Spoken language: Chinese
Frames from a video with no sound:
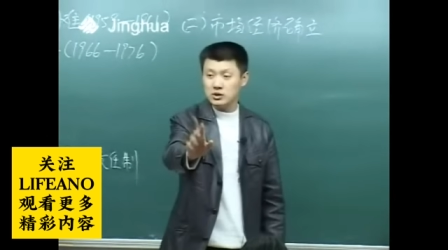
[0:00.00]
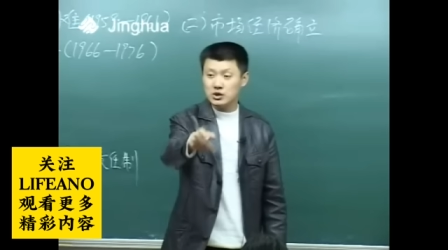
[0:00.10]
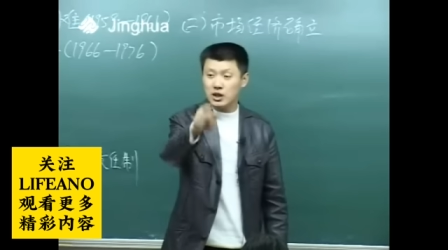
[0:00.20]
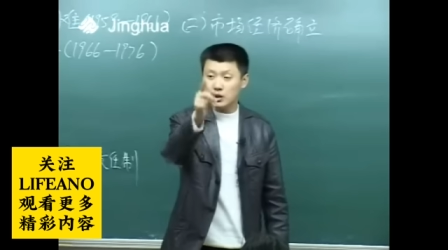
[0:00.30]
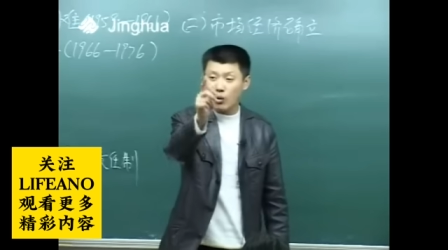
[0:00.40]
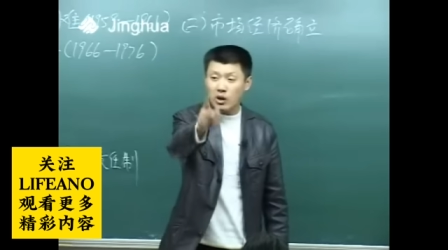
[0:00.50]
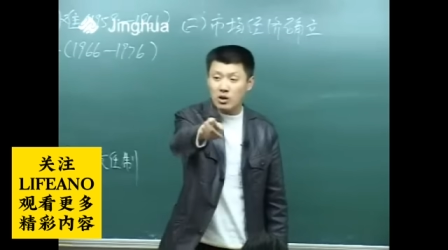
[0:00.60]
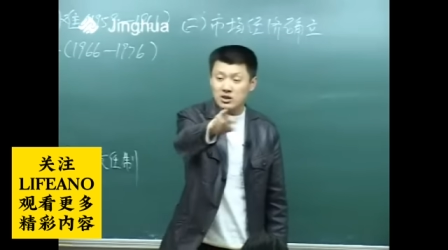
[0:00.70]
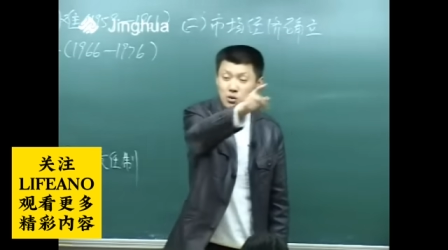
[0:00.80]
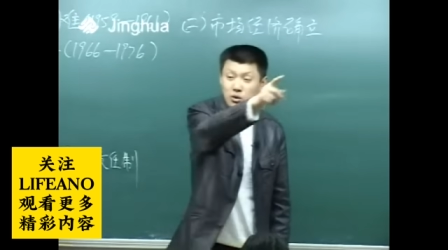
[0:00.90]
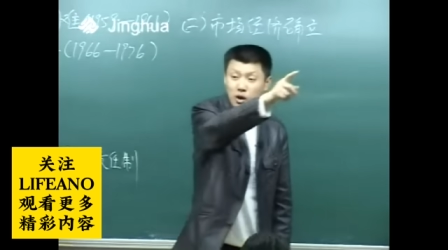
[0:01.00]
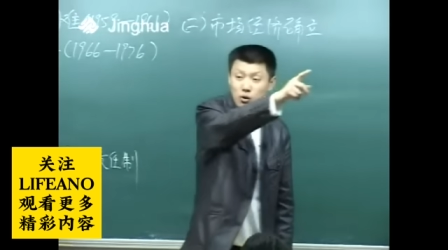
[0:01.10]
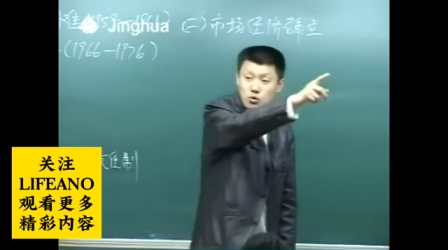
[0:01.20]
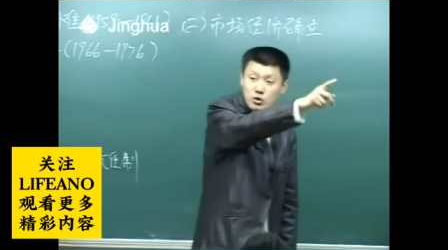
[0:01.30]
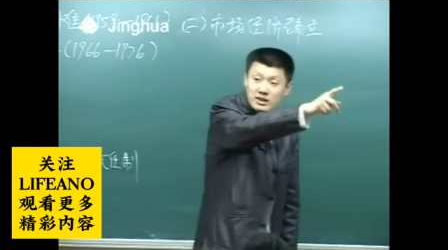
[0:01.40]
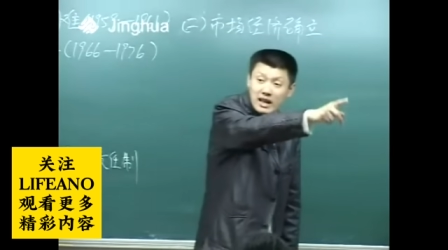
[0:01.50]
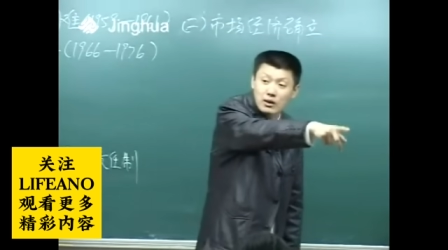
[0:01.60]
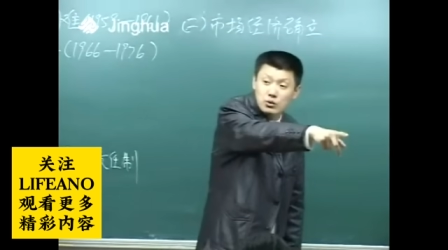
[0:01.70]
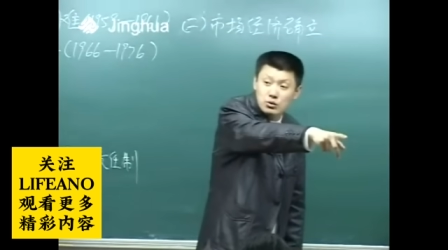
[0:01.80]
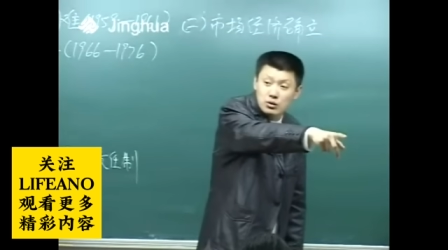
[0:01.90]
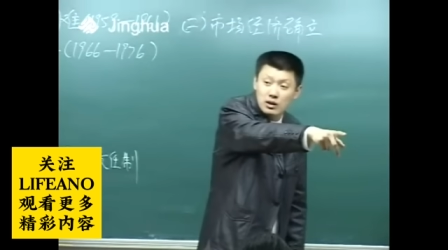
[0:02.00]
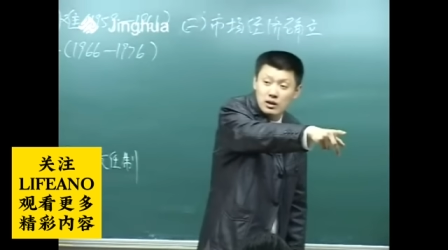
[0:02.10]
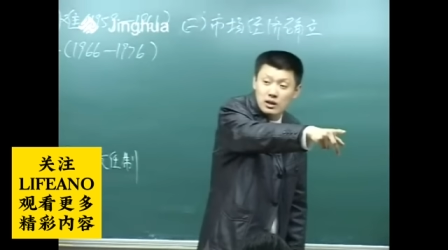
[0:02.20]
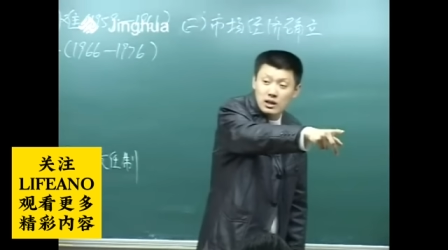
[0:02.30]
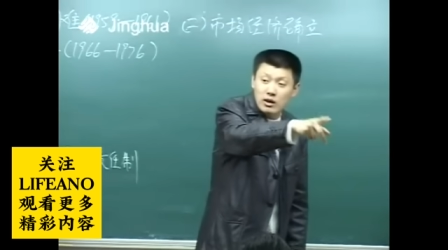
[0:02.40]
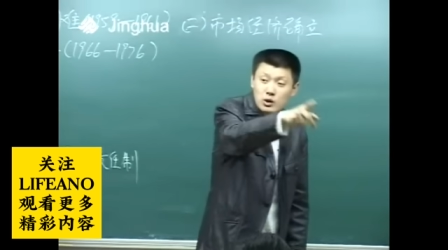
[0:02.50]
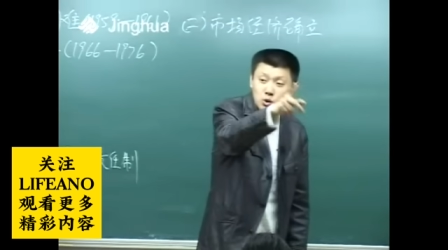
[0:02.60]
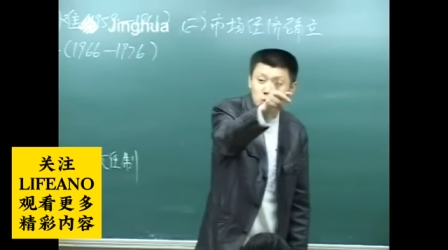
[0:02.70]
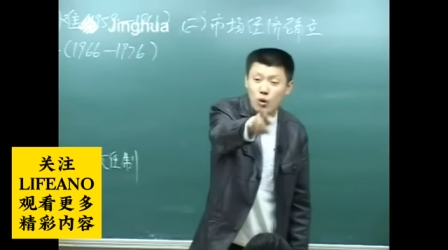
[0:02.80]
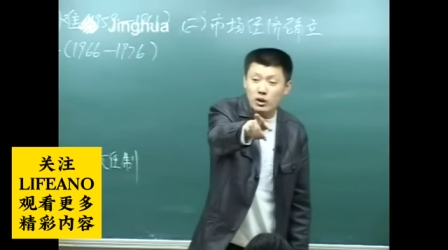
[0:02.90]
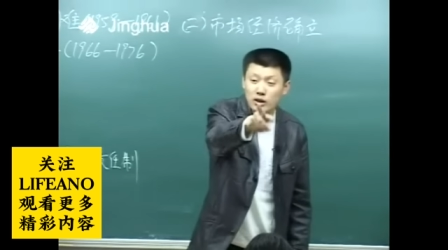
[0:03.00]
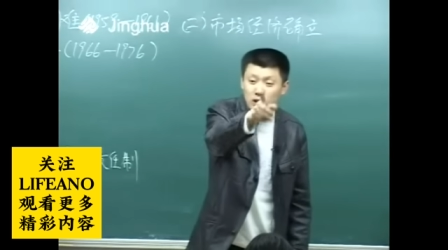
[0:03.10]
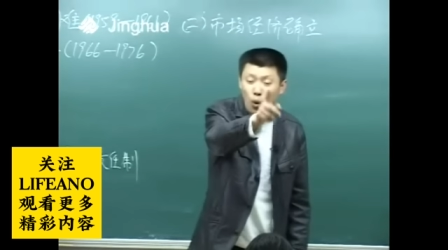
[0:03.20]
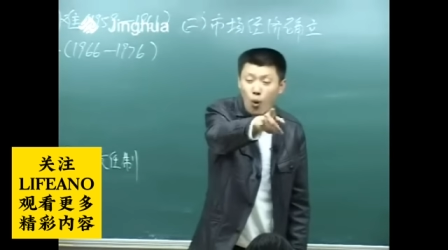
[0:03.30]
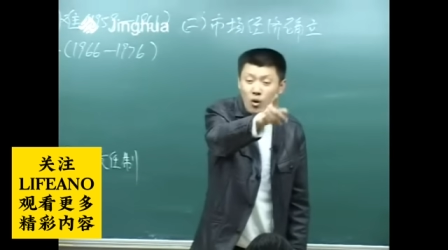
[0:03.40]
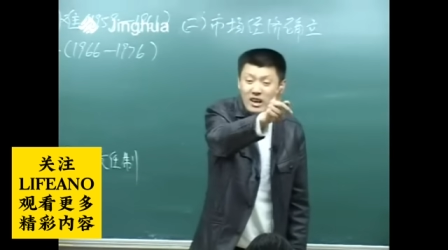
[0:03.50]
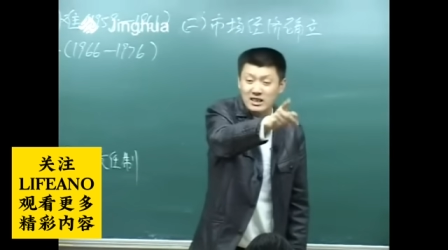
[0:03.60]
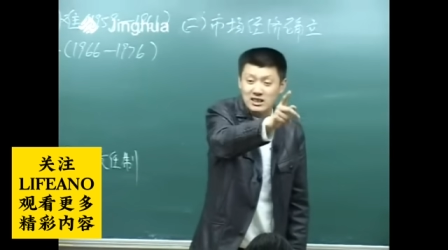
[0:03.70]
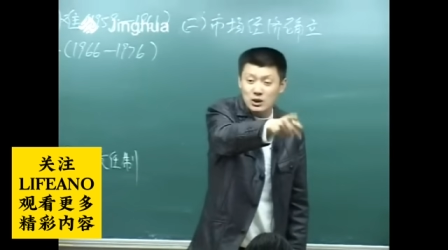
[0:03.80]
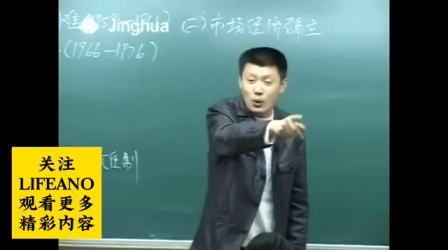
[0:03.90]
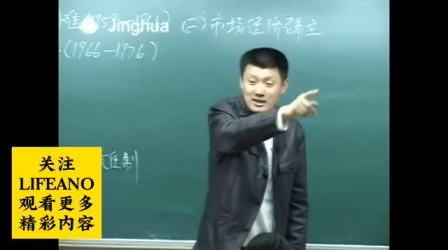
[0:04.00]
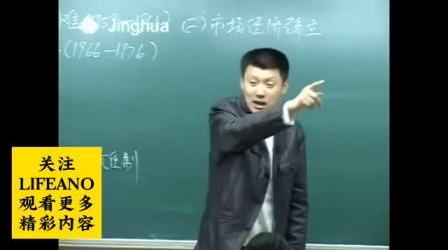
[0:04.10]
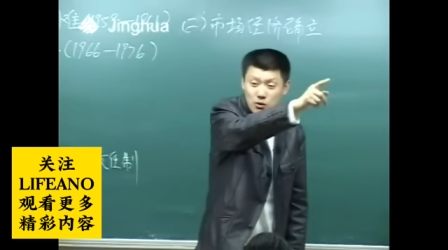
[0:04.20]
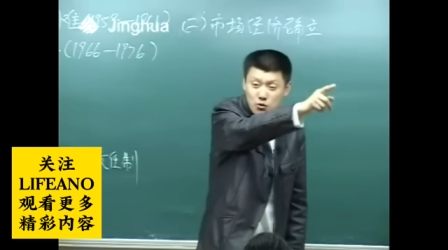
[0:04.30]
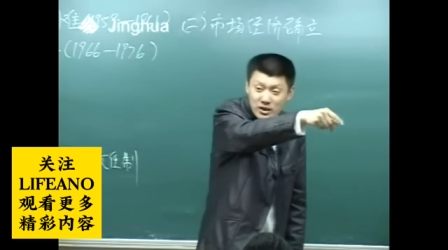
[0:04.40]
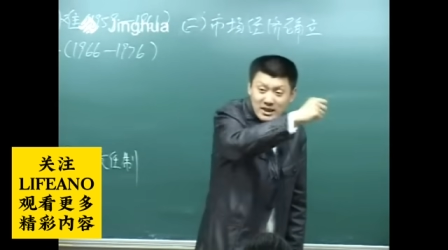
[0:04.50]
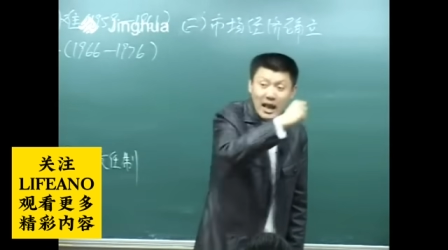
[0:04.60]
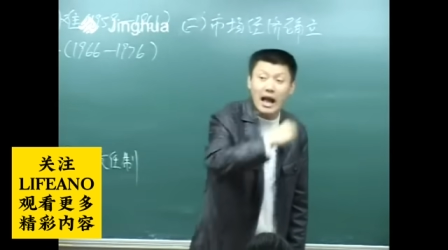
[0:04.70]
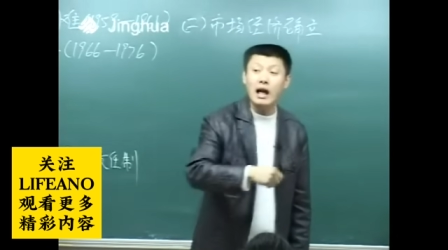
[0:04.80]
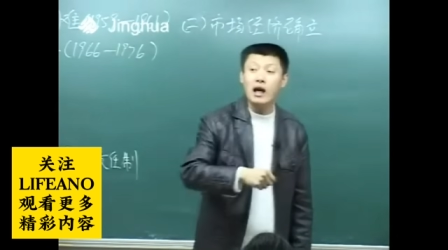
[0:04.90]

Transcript: 这个铜要先运到云南去，因为中国的这个铜业集团在云南，